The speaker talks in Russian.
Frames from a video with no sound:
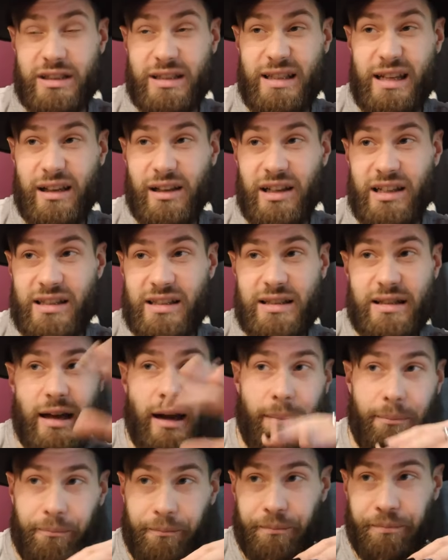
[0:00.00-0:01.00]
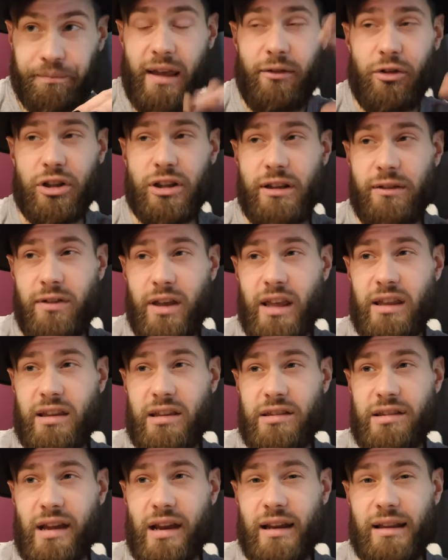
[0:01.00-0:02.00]
сделает сам. И вот две
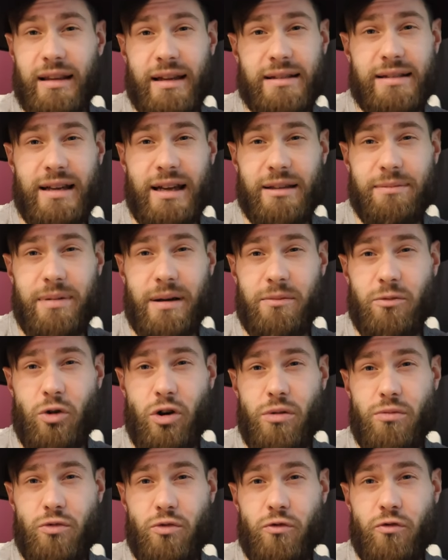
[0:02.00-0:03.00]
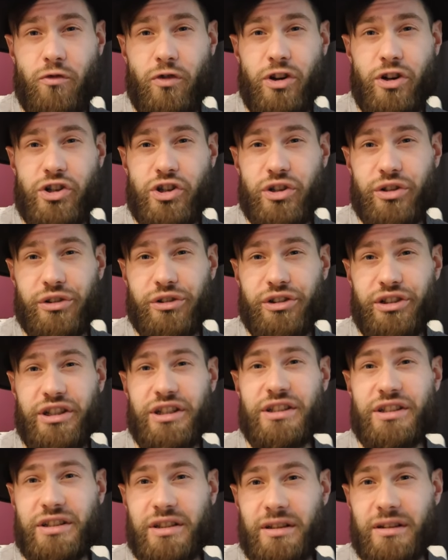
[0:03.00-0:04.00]
недели назад, по-моему, вышел
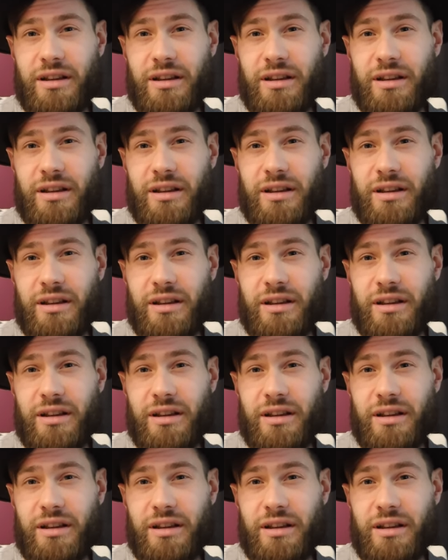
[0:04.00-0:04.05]
дис